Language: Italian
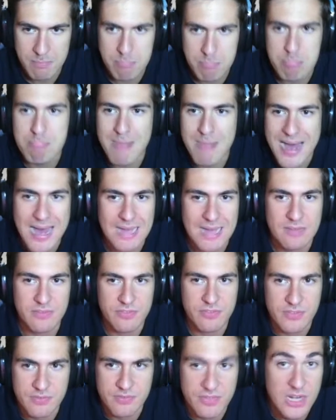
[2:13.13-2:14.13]
ma
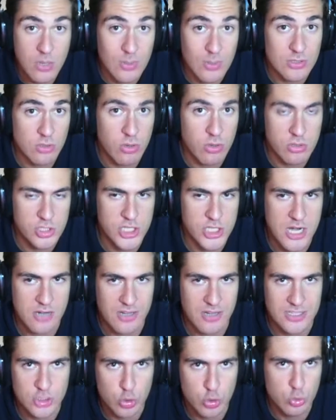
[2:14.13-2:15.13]
f- fino a quando non riusciranno
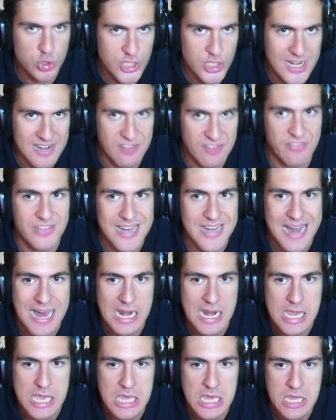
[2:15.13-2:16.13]
ad aggiungere al
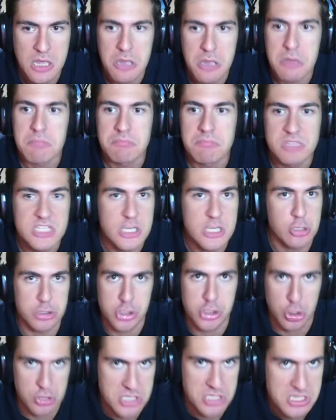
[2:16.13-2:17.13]
finale di non
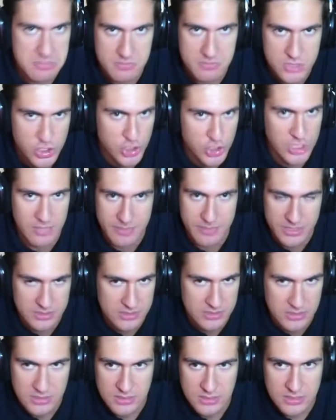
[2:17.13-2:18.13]
so chi,
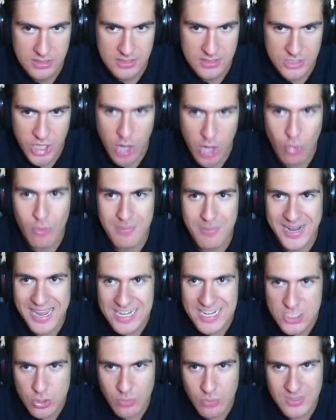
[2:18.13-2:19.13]
sinceramente. Cioè, o
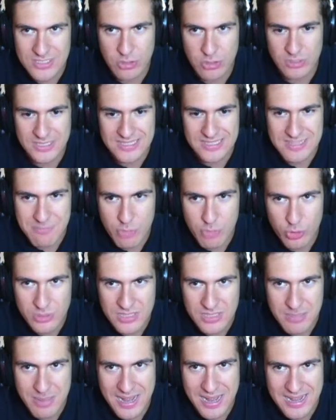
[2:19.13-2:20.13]
magari sono una sorta di
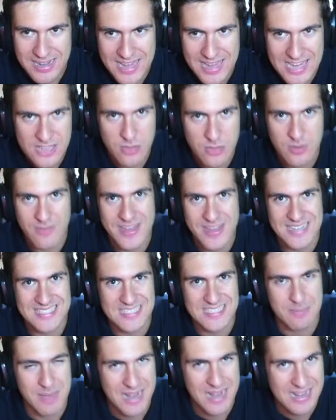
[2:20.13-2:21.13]
mondi paralleli, di
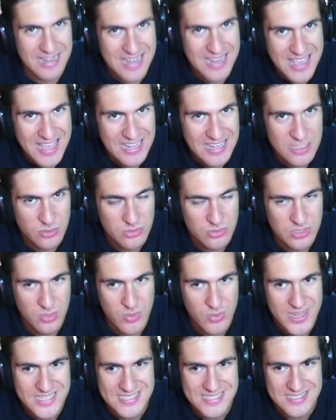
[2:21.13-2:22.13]
universi paralleli, tutti
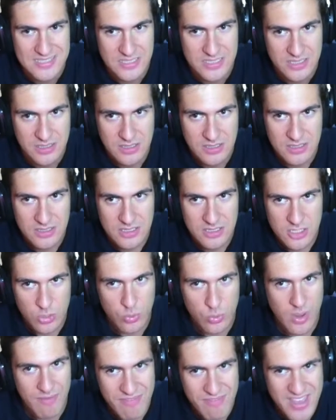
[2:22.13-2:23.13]
questi, in
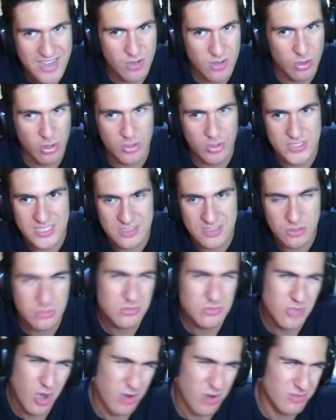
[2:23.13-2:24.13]
cui avvengono cose... No,
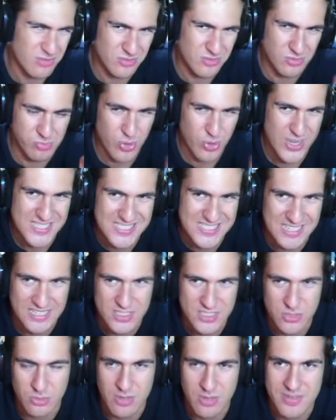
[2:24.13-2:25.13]
no non può essere che
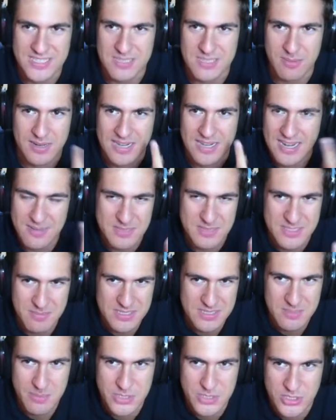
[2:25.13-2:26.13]
sono universi paralleli, mi sembra
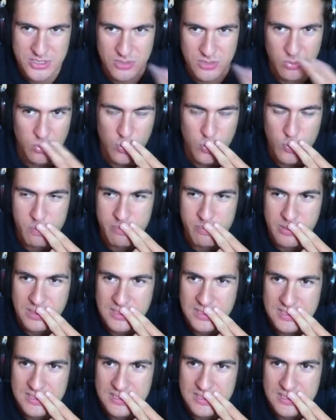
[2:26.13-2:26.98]
semplicemente un loop.